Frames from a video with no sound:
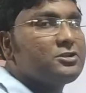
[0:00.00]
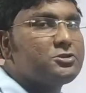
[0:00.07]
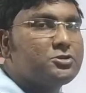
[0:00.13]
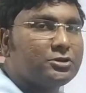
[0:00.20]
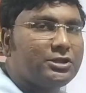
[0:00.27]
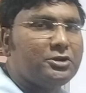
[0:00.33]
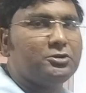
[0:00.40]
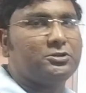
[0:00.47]

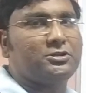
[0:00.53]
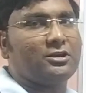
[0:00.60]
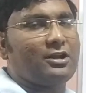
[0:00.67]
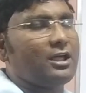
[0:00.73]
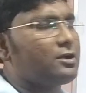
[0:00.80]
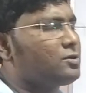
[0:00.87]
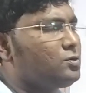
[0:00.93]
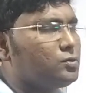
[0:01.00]
যদি উত্তর
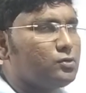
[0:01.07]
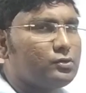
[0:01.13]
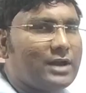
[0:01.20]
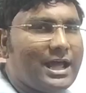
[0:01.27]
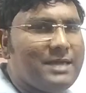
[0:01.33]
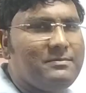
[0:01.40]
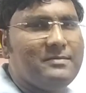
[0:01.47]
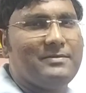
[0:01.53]
হয়
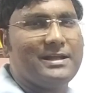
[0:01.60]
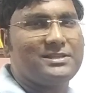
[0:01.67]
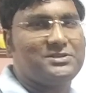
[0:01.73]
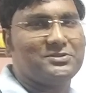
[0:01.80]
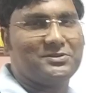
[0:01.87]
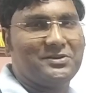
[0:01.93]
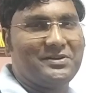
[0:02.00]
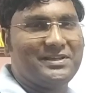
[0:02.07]
কোনোটাই বিভাজ্য
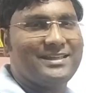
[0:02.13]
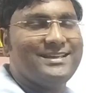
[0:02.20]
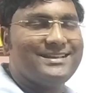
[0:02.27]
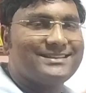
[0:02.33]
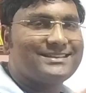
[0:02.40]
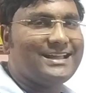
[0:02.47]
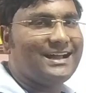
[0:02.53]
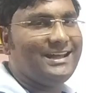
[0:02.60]
নয়
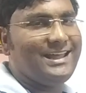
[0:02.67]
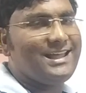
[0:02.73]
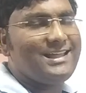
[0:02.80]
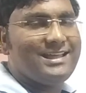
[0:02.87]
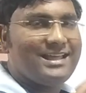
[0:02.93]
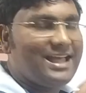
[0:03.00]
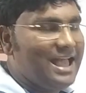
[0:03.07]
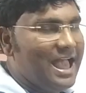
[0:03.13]
তাহলে
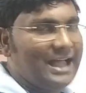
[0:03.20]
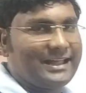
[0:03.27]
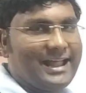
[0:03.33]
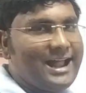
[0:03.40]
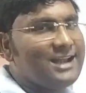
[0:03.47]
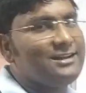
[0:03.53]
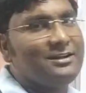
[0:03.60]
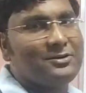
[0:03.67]
এক
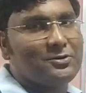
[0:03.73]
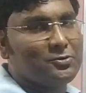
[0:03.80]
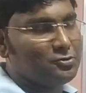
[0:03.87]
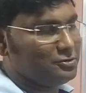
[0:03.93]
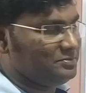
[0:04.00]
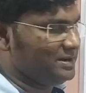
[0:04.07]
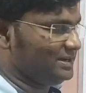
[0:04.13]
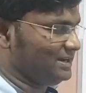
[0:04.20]
অ্যাড
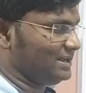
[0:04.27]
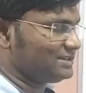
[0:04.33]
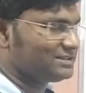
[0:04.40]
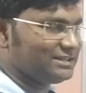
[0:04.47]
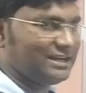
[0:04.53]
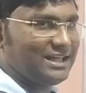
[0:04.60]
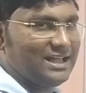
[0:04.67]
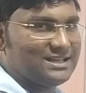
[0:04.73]
করবেন না
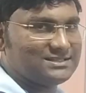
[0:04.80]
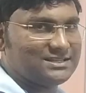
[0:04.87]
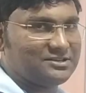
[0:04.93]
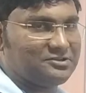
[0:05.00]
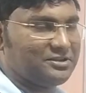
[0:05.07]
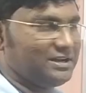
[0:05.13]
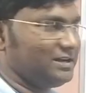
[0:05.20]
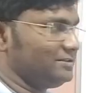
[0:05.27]
সেটাই আনসার
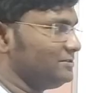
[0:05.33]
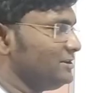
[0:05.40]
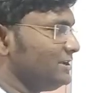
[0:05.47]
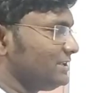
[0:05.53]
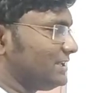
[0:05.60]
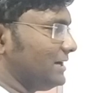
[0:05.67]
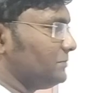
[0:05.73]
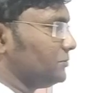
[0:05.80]
হয়ে গেল
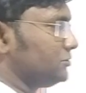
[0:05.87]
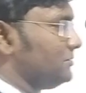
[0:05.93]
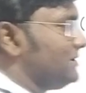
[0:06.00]
তাহলে প্রথম